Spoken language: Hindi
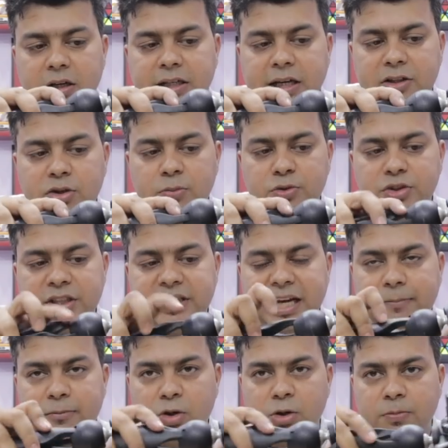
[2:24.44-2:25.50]
या तो मुझे
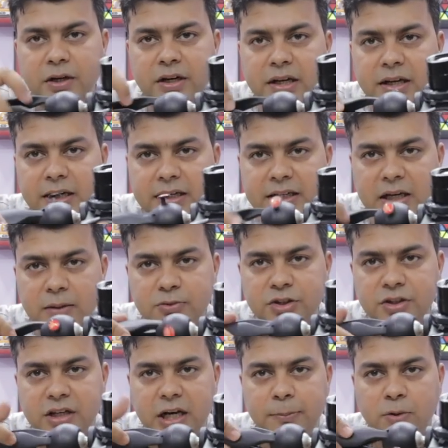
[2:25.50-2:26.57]
कैमरा घुमाना है या
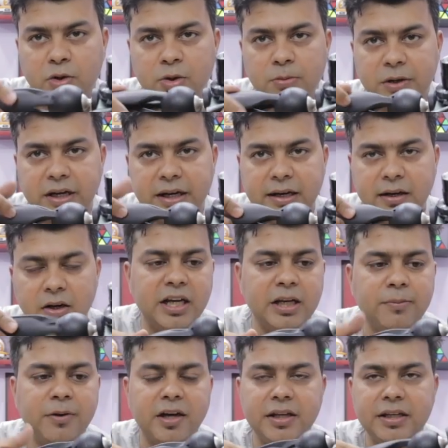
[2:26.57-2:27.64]
मुझे ट्राईपॉड घुमाना है कई
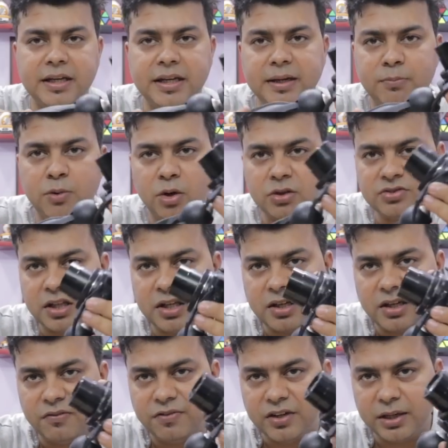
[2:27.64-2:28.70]
बार ये बहुत ज़्यादा
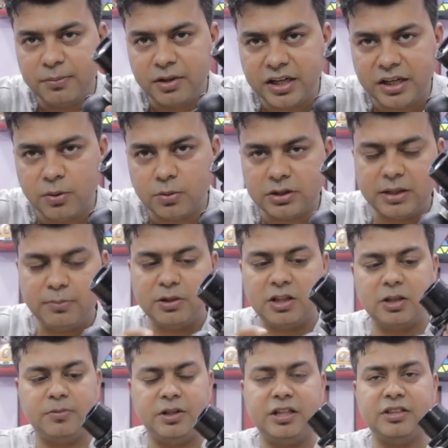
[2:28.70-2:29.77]
कंफर्टेबल नहीं होता है
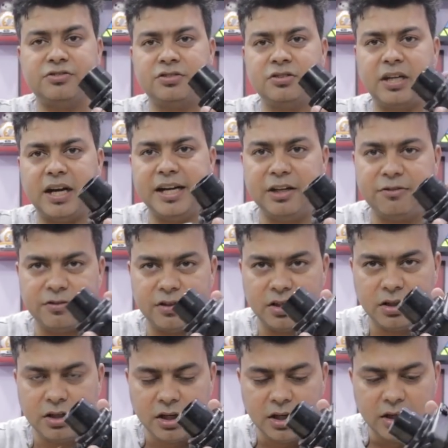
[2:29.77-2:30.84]
मतलब इट इज़ काइंड ऑफ अ
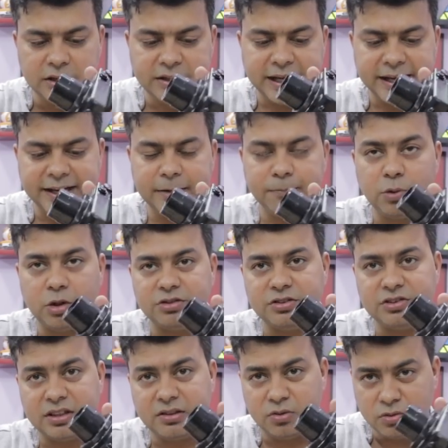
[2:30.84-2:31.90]
टायरिंग
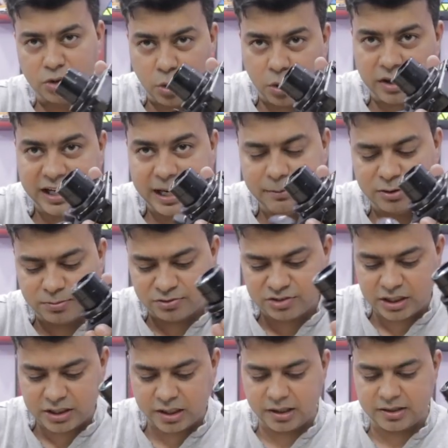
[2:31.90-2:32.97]
प्रोसेस एंड थोड़ा टाइम इसमें
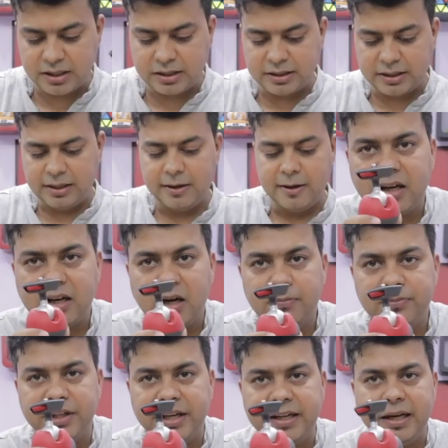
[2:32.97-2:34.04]
ज़्यादा लग जाता है अगर
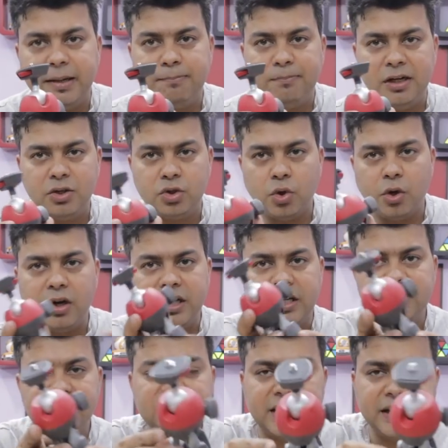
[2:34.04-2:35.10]
हम देखें बिल्ड
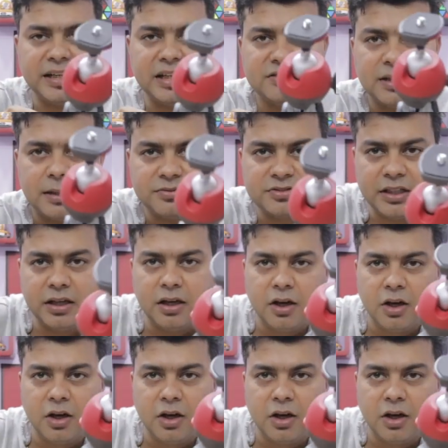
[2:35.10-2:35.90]
क्वालिटी डिज़ाइन के हिसाब से